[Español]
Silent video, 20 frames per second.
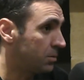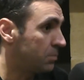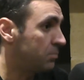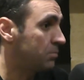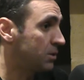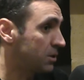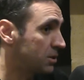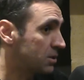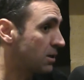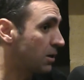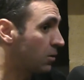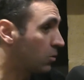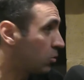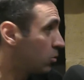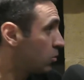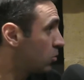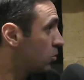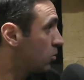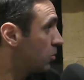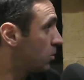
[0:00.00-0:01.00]
bien es claro que
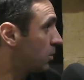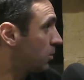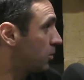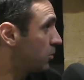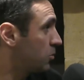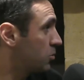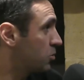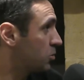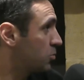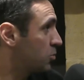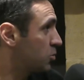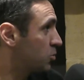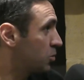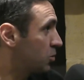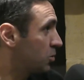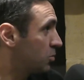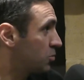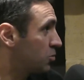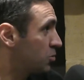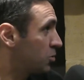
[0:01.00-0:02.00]
un club como el nuestro, pues
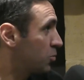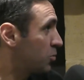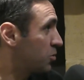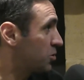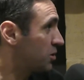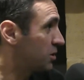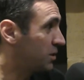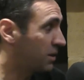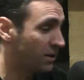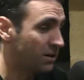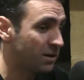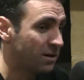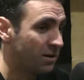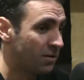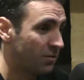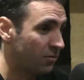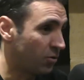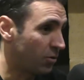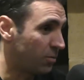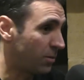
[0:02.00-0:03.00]
bueno, pues no puedes tener
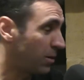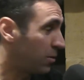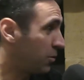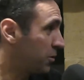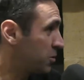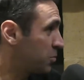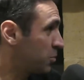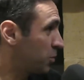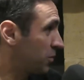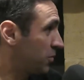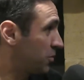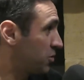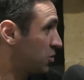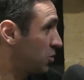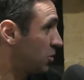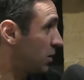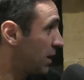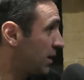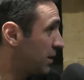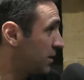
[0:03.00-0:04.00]
formadores
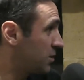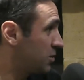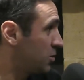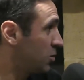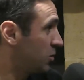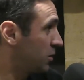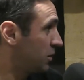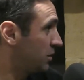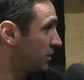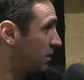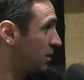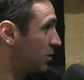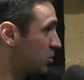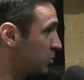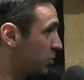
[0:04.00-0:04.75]
profesionales ¿no? y entrenadores